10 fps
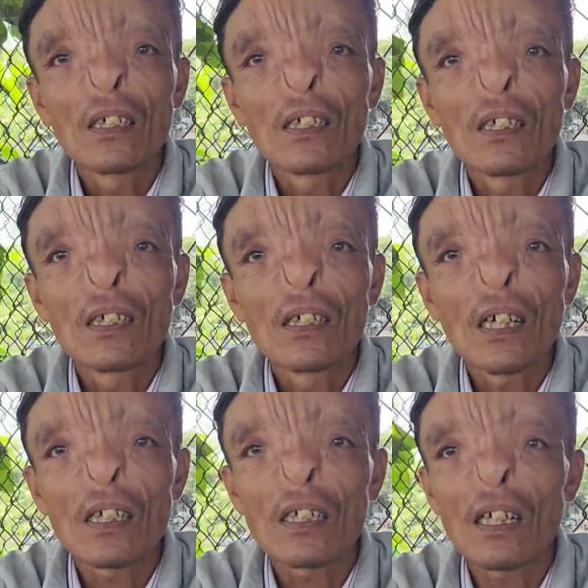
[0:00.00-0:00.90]
người yêu
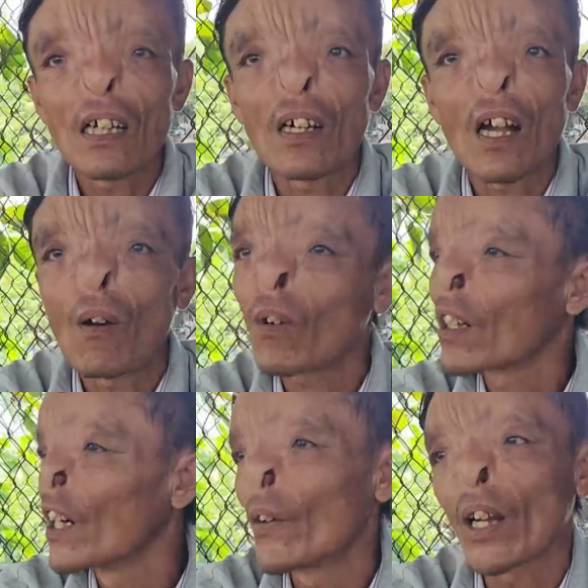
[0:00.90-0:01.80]
có à, không có
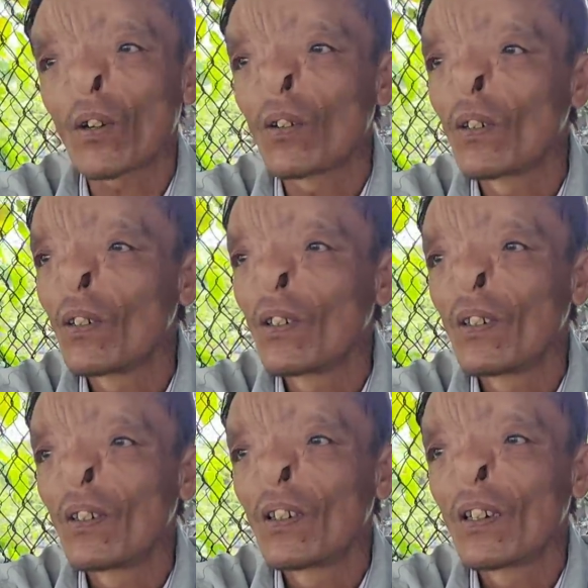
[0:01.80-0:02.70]
người yêu nào luôn
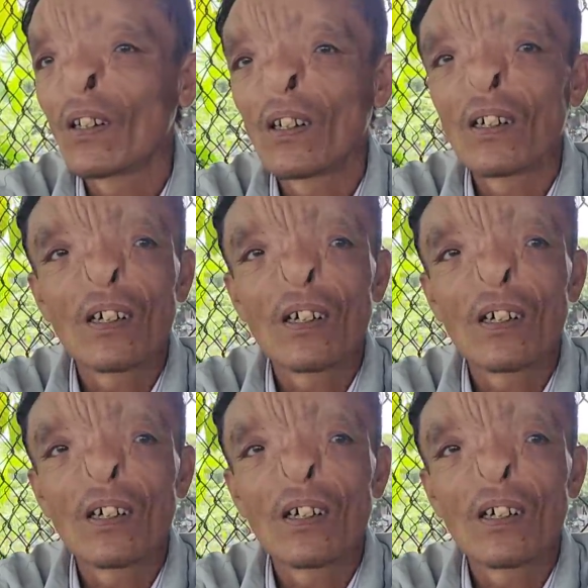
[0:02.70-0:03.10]
không người yêu nào